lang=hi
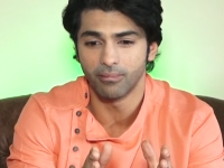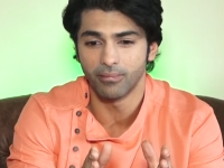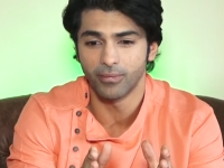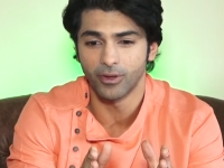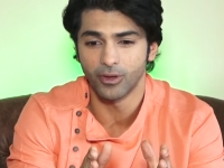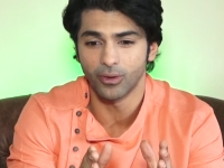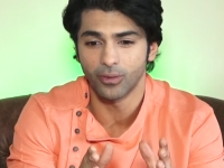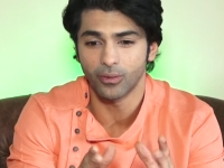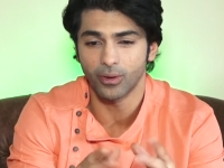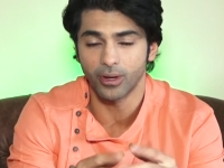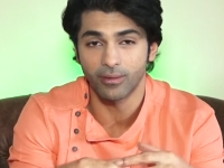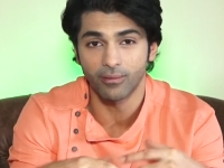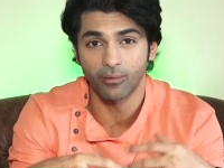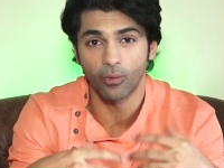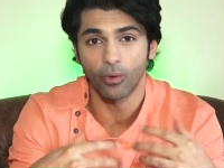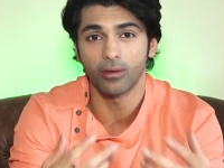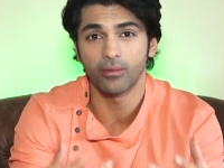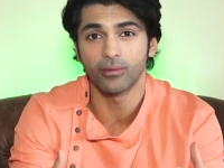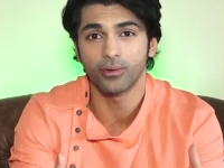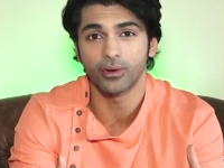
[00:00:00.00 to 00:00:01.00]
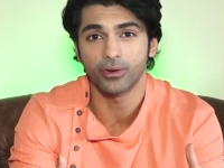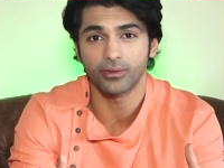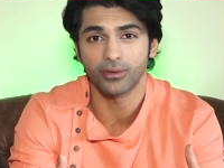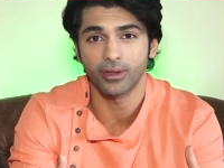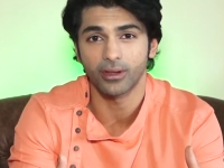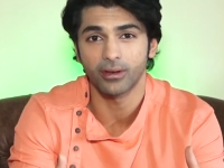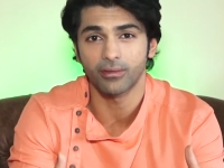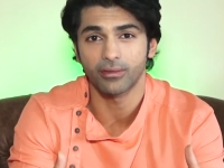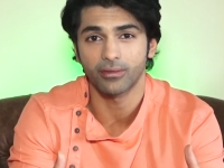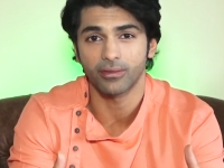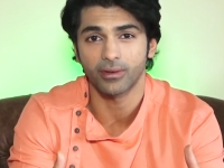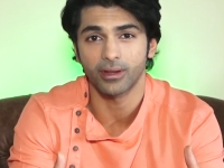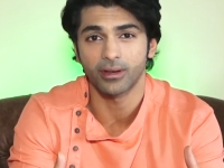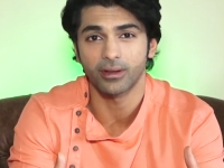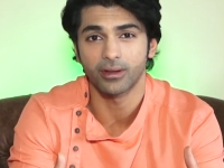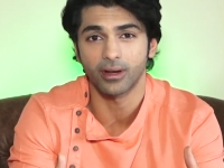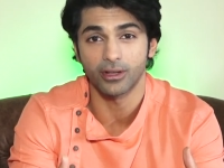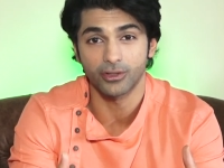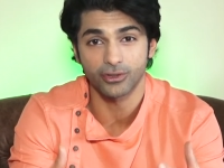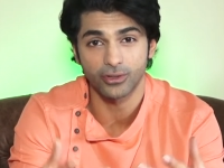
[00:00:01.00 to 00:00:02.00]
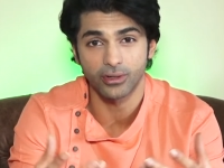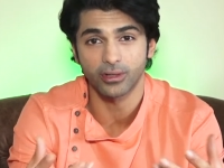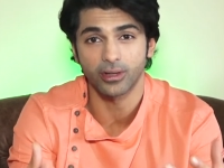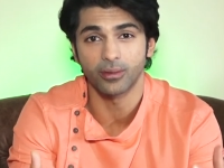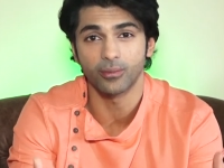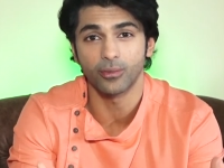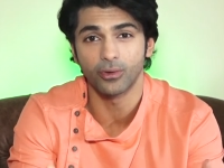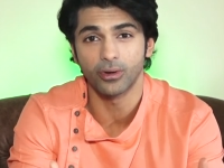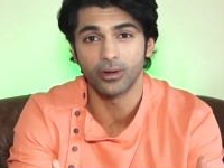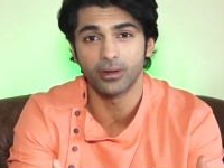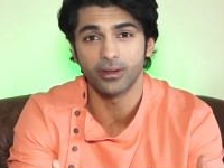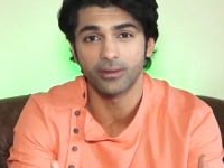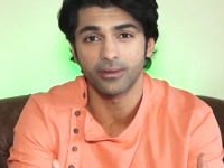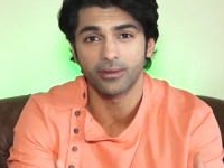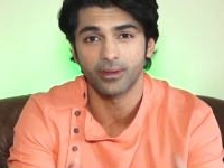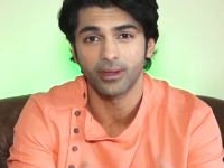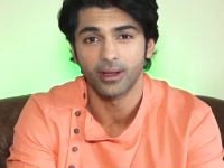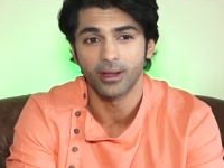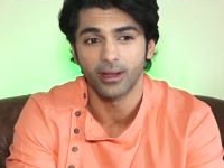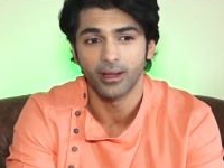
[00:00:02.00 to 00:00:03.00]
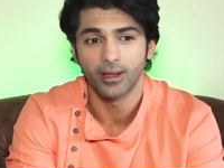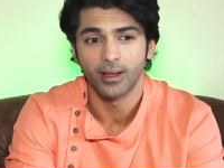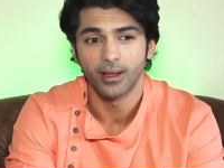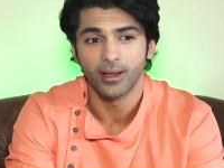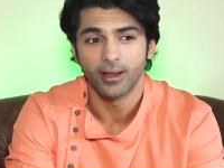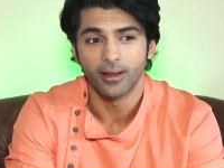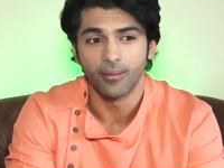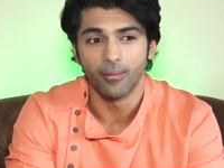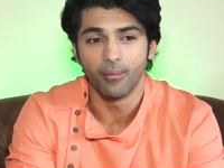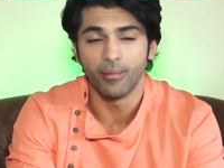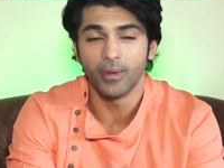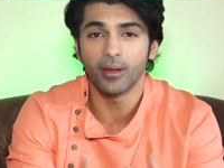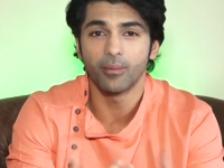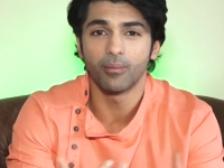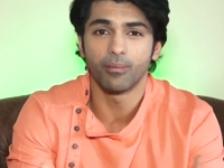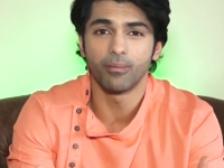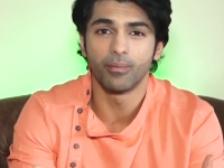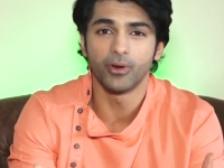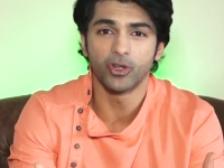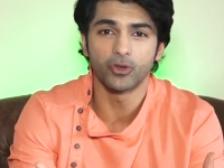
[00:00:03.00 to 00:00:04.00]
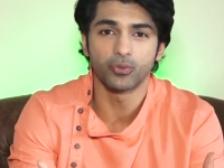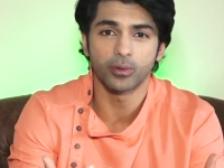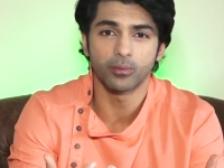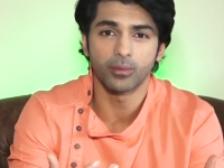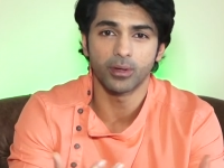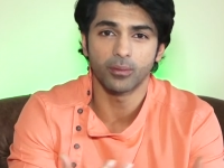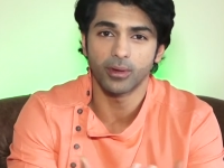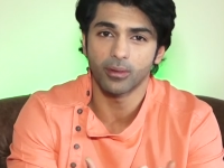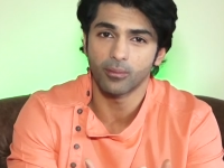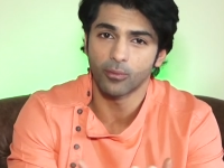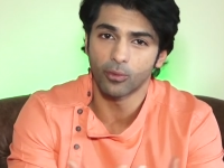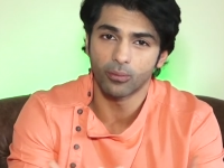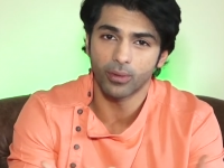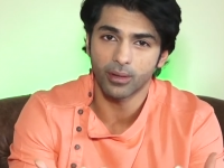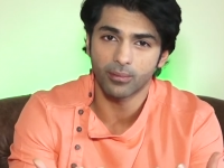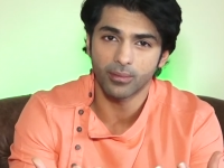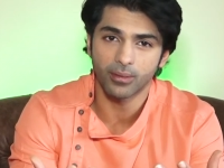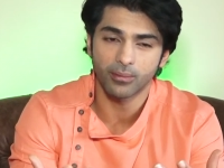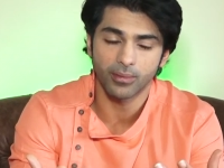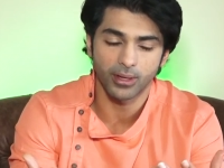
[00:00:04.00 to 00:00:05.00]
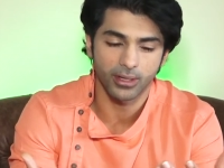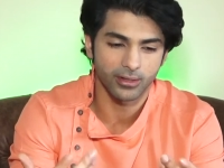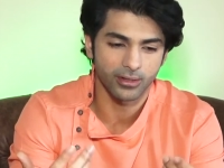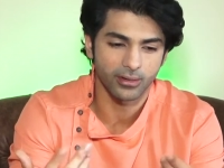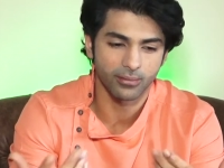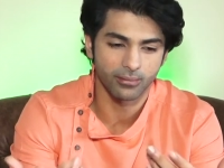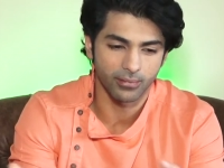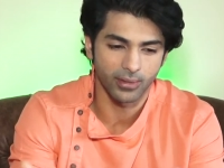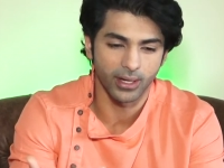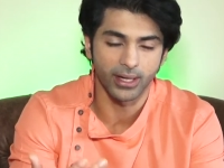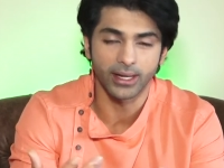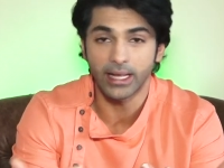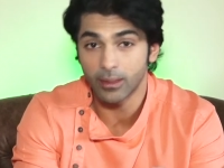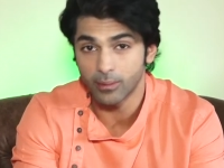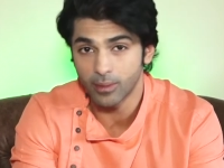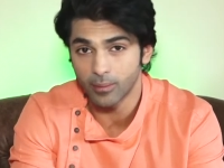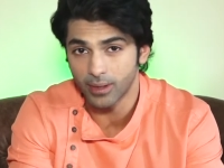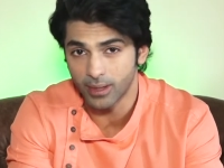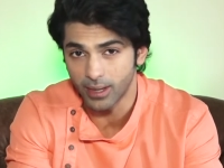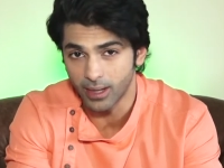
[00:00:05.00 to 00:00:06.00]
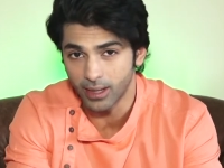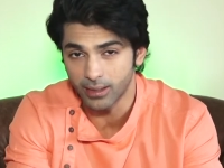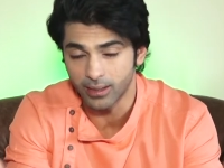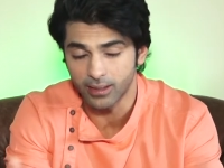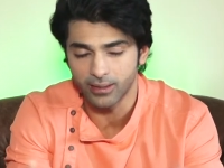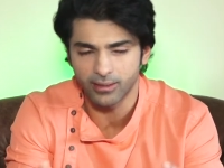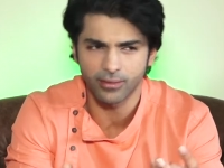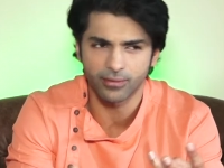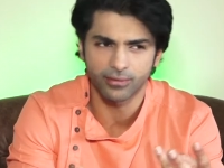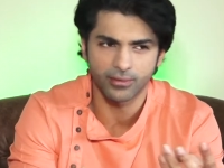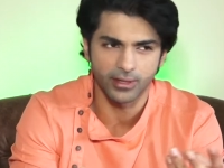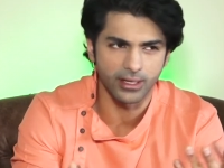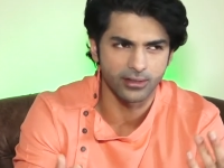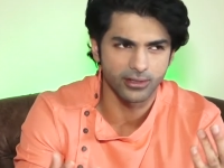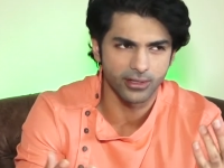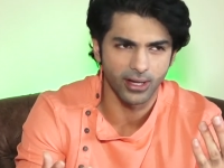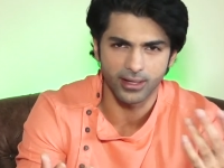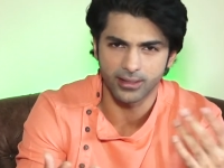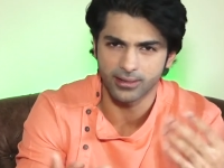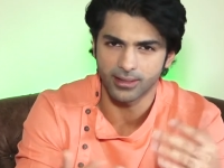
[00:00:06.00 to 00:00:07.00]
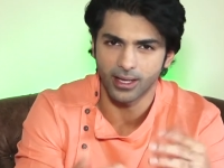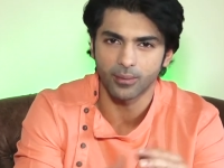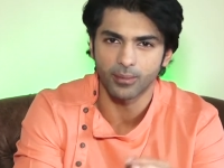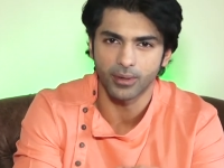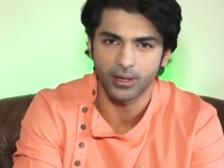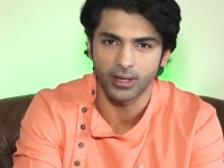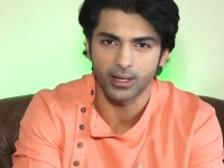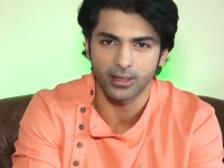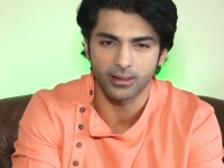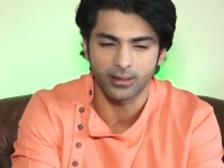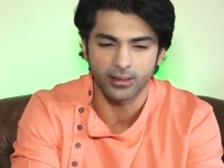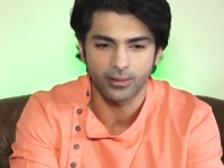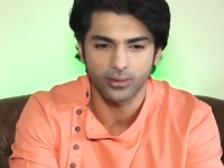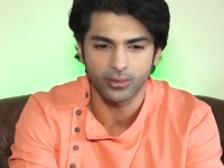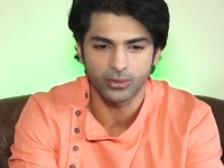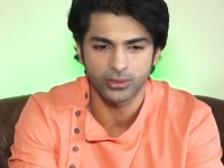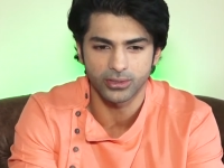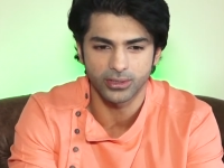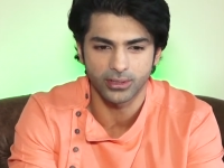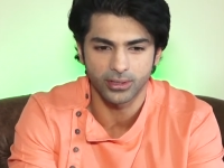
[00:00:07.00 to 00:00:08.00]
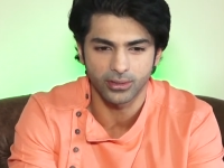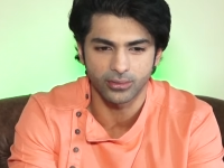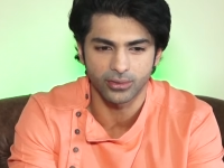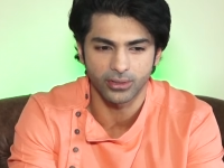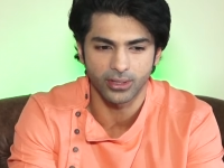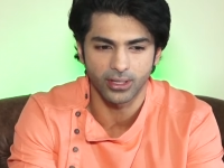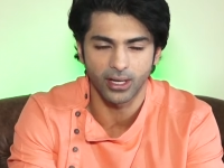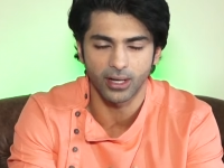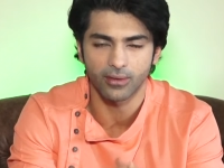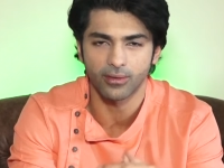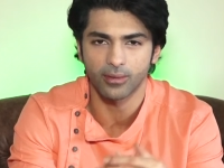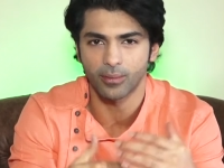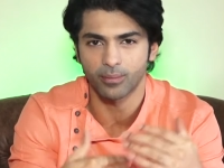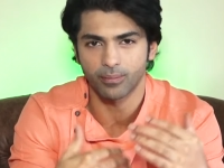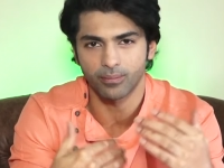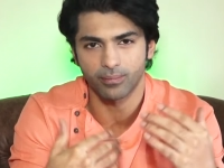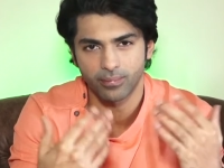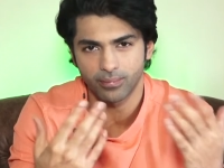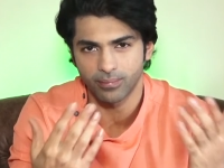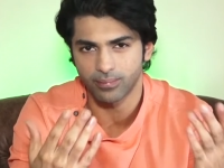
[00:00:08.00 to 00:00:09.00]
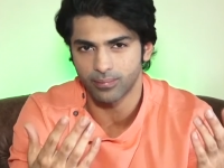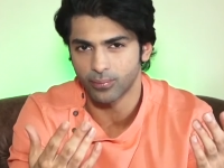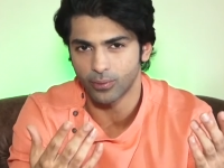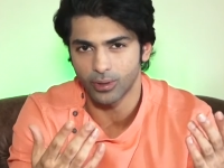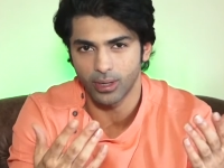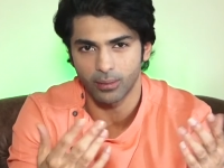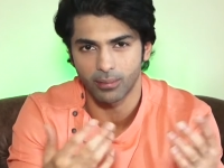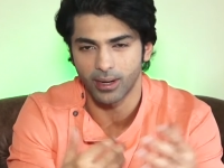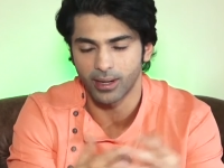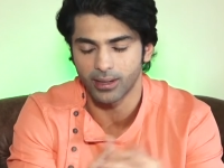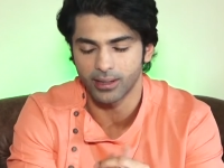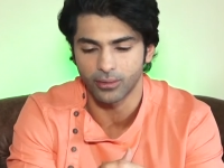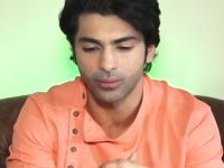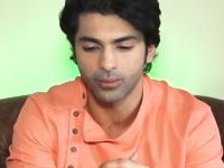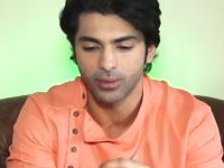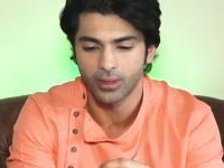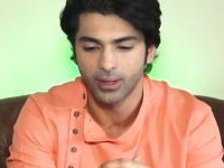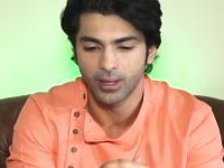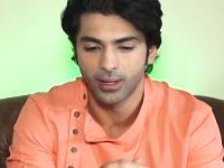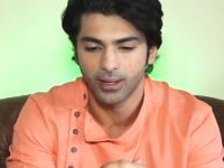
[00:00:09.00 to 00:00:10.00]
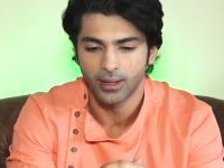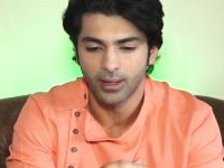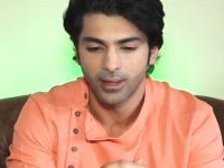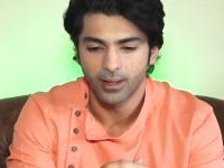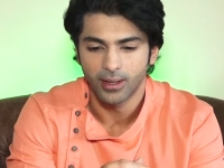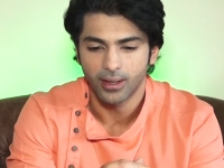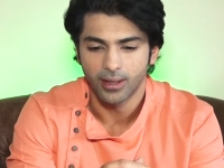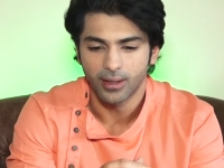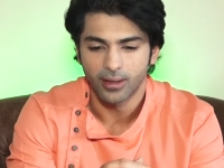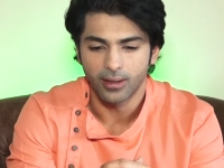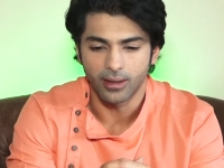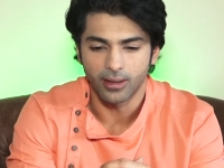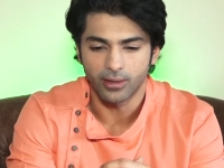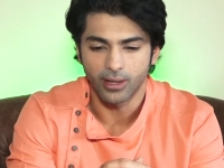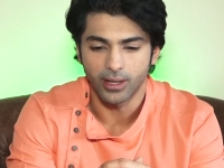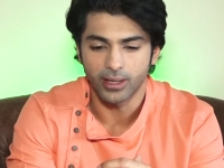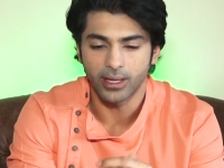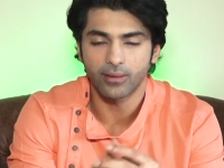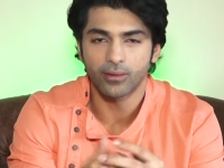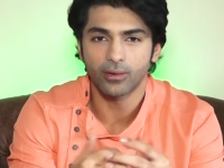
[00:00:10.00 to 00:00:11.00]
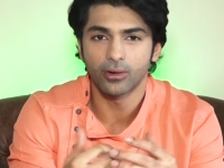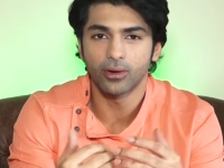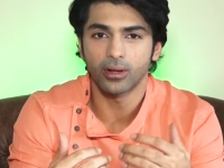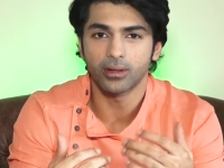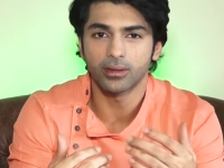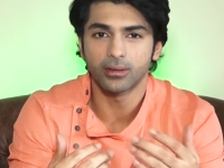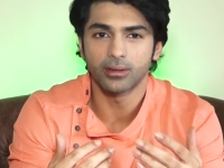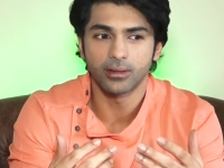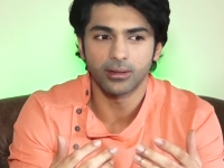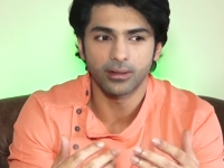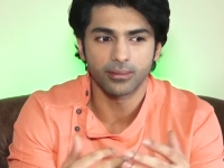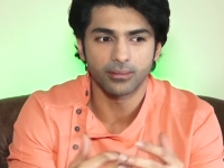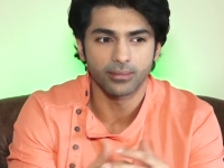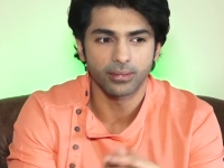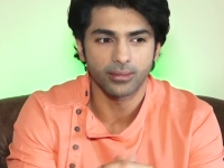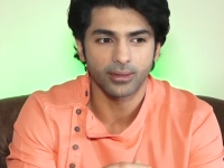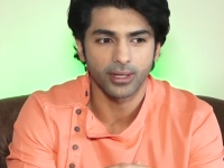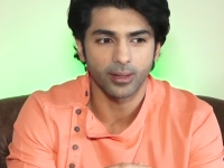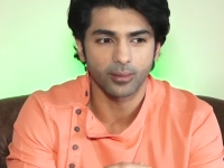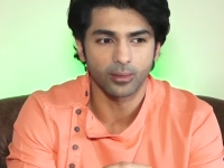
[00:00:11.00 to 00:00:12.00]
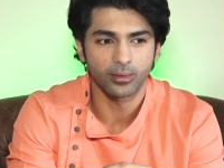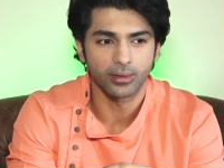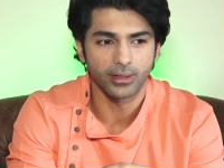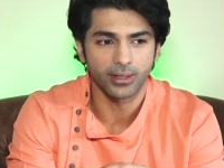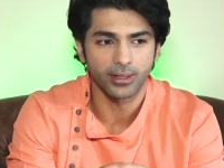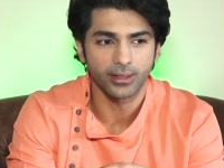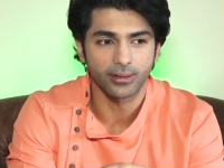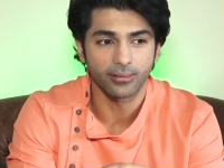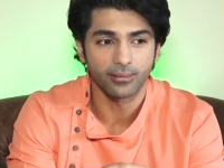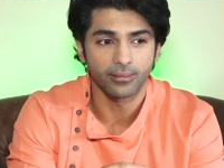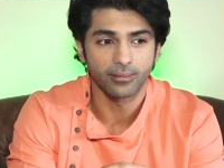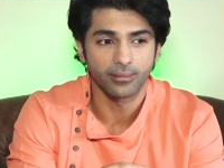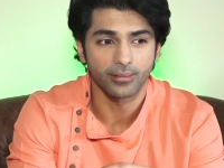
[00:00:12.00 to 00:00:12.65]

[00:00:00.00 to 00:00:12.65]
यू नो इन्वॉल्व योर सेल्फ इन कल्चरल कम्युनिटीज़ मैं बचपन में मैं मुंबई में मैं एक्चुअली इंडिया में मैं रहा नहीं सिर्फ तीन चार साल में रहा था उस, उसके अलावा मैं पूरा बाहर ही हूँ आई नेवर गॉट द क्या बोलते हैं